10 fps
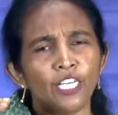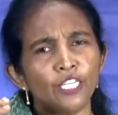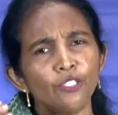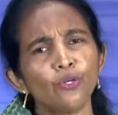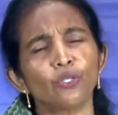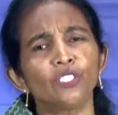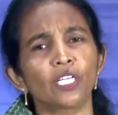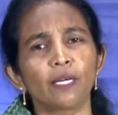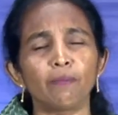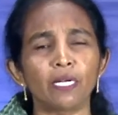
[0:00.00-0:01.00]
அது இன்னும்
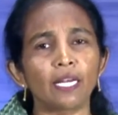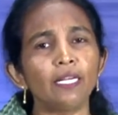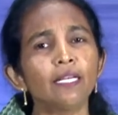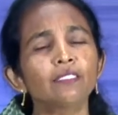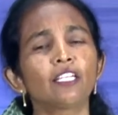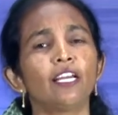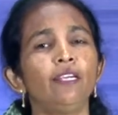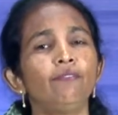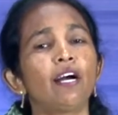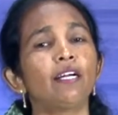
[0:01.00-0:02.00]
கொஞ்சம் நம்ம நல்ல
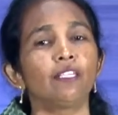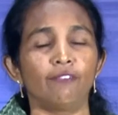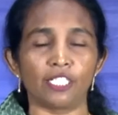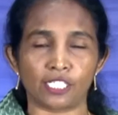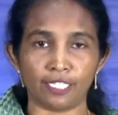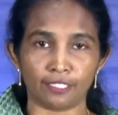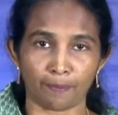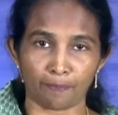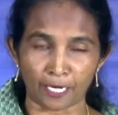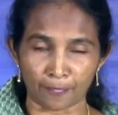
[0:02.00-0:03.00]
தெளிவாக அந்த
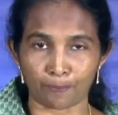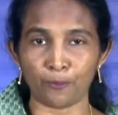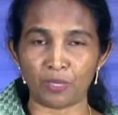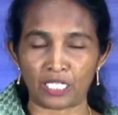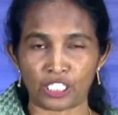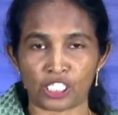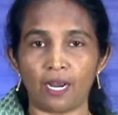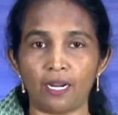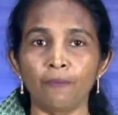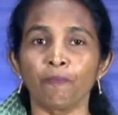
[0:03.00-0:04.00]
வசனத்தை படிப்போம்
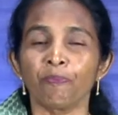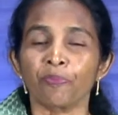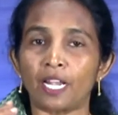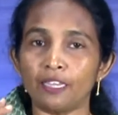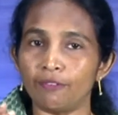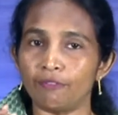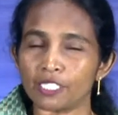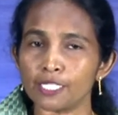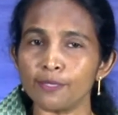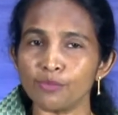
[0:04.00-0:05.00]
என்றால் அந்த
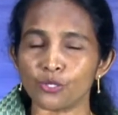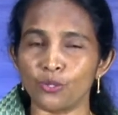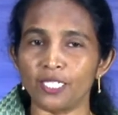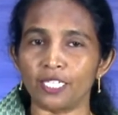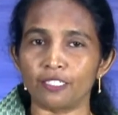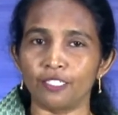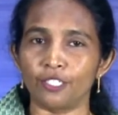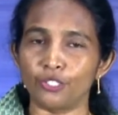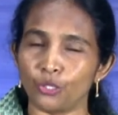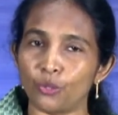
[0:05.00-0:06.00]
வசனம்
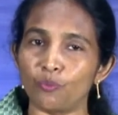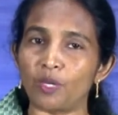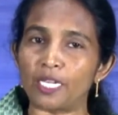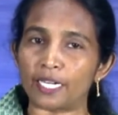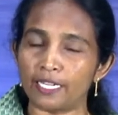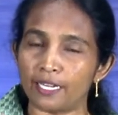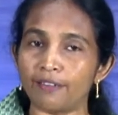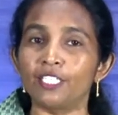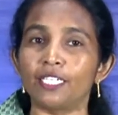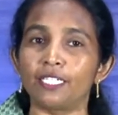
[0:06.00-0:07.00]
சொல்லுகிறது யோவேல்
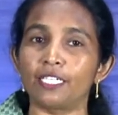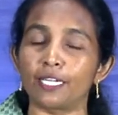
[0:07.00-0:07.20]
ரெண்டாவது